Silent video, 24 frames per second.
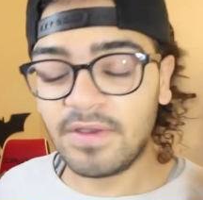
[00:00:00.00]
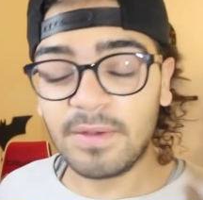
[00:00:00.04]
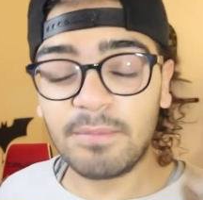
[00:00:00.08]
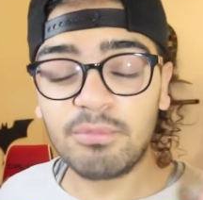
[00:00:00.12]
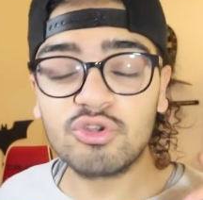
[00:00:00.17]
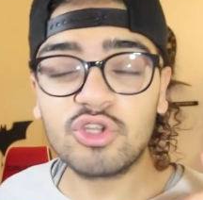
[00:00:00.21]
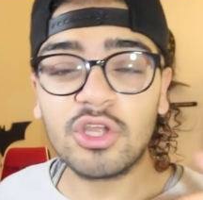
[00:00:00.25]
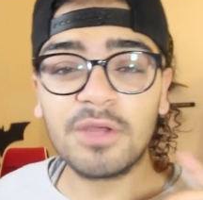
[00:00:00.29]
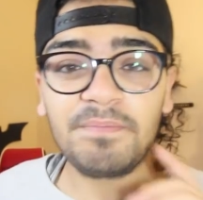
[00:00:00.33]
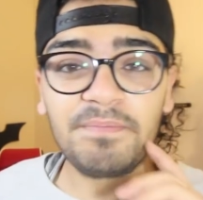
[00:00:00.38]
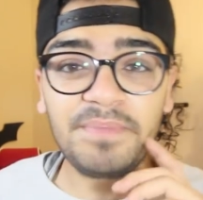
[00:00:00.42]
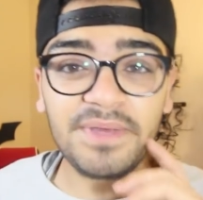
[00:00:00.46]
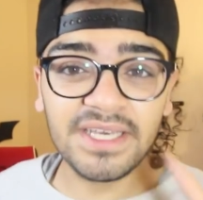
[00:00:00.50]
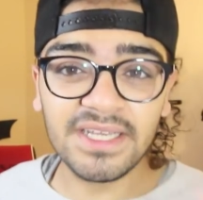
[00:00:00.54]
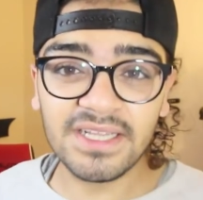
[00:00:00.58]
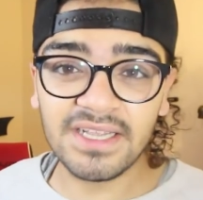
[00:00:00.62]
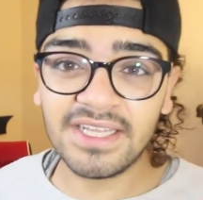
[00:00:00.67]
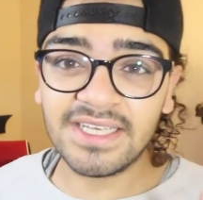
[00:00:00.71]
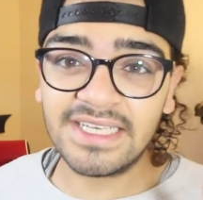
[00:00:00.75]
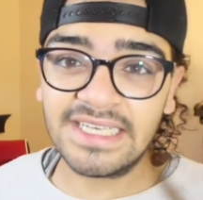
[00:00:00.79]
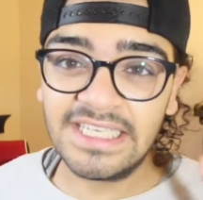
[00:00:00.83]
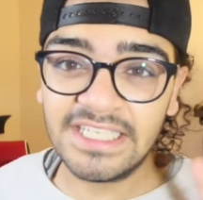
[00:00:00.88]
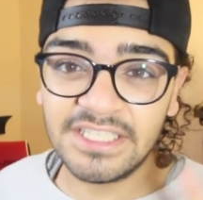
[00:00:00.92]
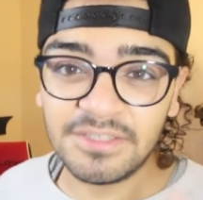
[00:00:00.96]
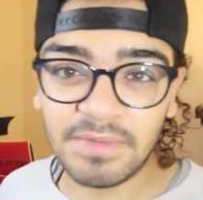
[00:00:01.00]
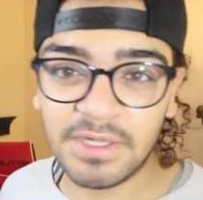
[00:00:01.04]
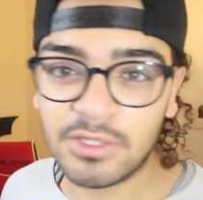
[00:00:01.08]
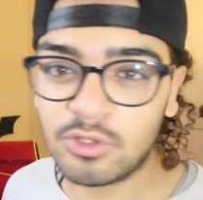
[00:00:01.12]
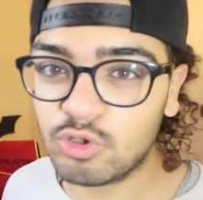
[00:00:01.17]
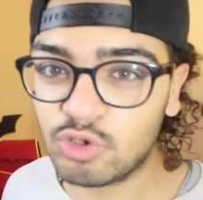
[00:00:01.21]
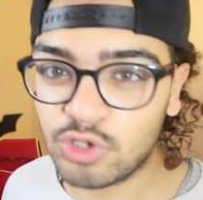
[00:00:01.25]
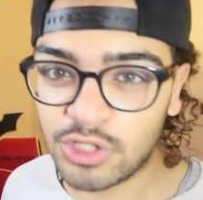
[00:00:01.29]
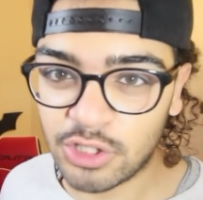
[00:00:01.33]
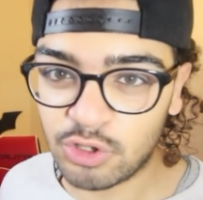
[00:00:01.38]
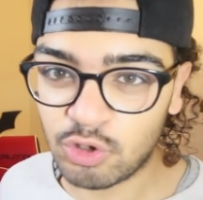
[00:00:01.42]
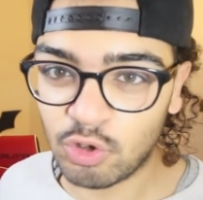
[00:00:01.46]
Ve bu da bir yıllık hizmet
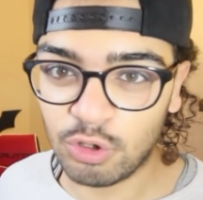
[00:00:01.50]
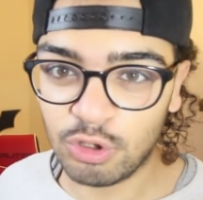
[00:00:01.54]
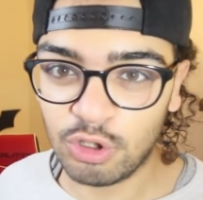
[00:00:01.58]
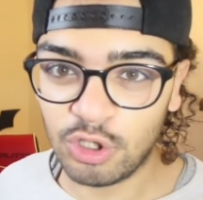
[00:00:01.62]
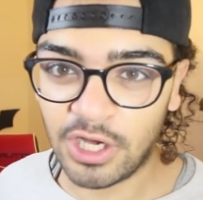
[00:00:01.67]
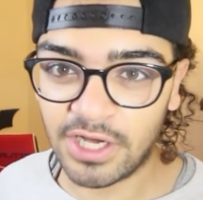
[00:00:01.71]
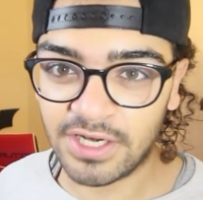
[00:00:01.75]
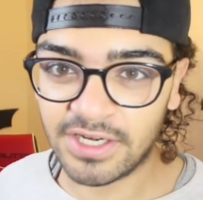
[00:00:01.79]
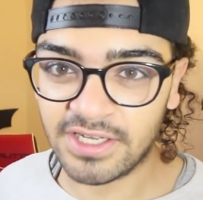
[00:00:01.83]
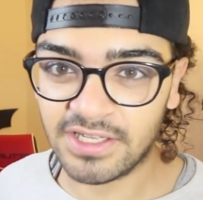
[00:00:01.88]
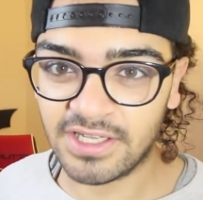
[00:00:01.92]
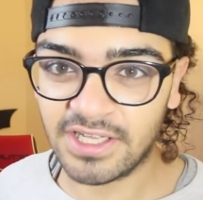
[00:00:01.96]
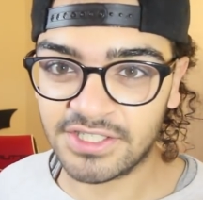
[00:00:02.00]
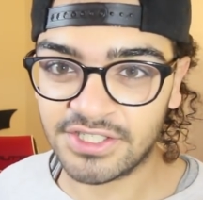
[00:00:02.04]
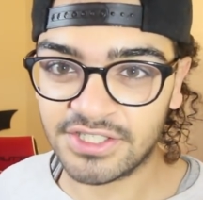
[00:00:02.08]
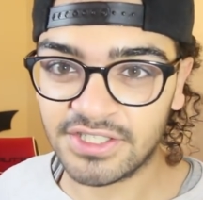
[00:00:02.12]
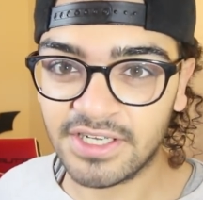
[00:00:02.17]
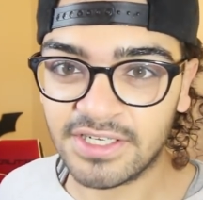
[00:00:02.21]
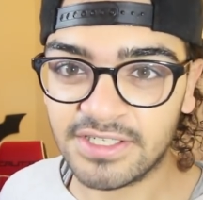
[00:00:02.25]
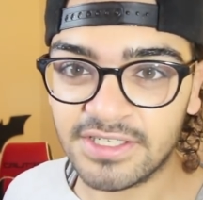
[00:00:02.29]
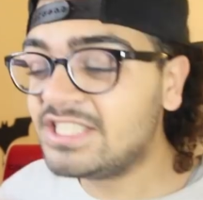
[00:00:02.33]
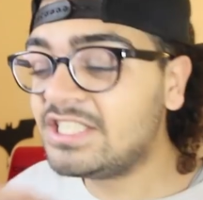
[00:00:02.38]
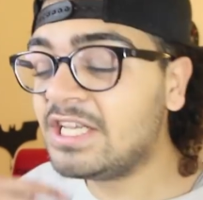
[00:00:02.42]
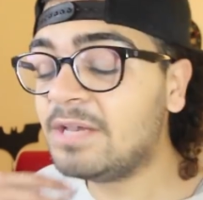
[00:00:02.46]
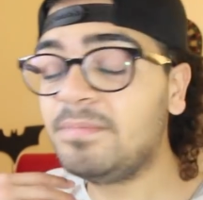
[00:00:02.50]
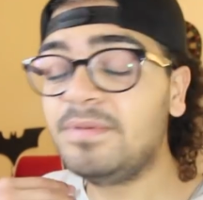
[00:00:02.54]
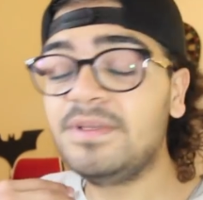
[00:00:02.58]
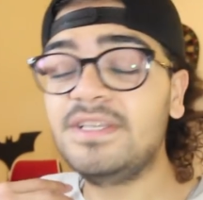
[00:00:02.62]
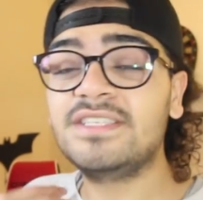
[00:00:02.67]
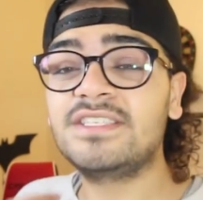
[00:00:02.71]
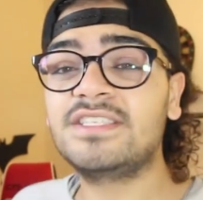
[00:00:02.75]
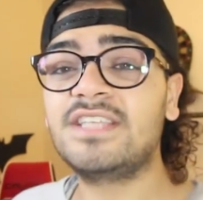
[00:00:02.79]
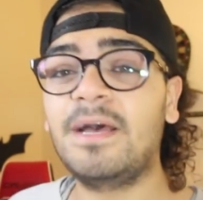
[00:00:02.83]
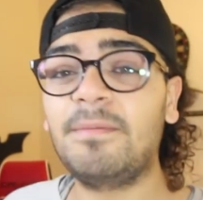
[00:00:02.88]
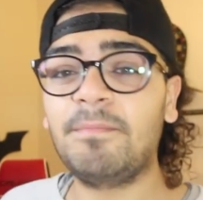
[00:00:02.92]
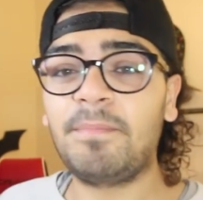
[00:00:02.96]
ücreti oluyor arkadaşlar.
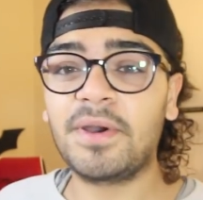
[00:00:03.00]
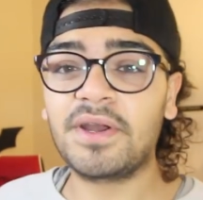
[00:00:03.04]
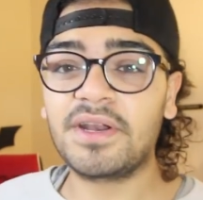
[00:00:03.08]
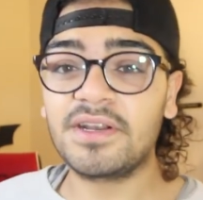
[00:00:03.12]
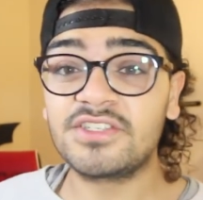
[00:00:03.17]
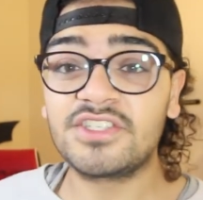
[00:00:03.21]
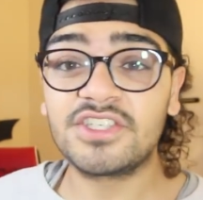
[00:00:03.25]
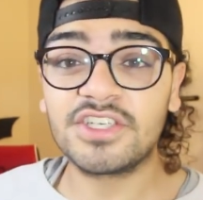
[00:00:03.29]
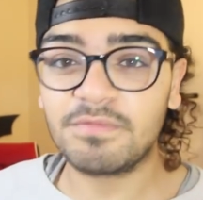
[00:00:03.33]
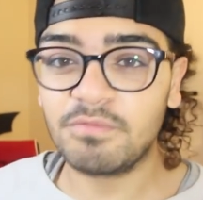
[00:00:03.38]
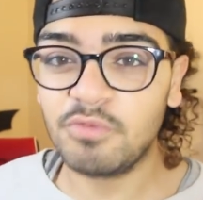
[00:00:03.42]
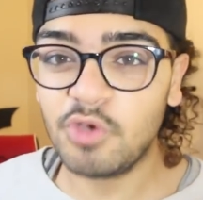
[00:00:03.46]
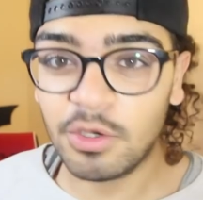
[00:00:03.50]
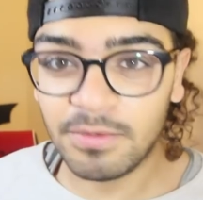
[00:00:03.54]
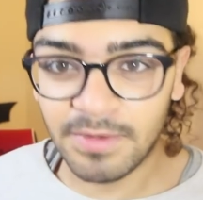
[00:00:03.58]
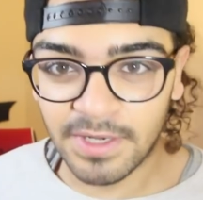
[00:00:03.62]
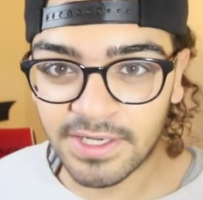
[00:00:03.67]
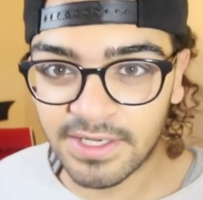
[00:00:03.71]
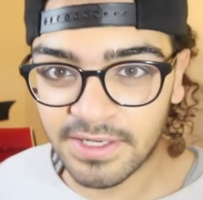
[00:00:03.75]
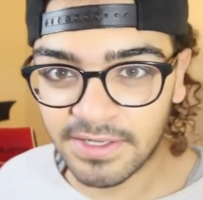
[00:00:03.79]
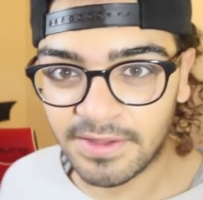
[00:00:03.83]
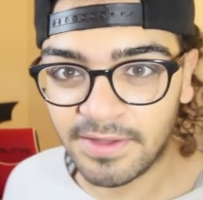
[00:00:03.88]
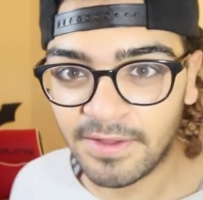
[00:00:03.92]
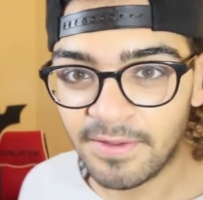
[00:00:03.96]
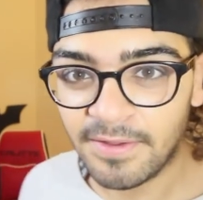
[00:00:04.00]
Cebinizden para çıkmıyor bakın.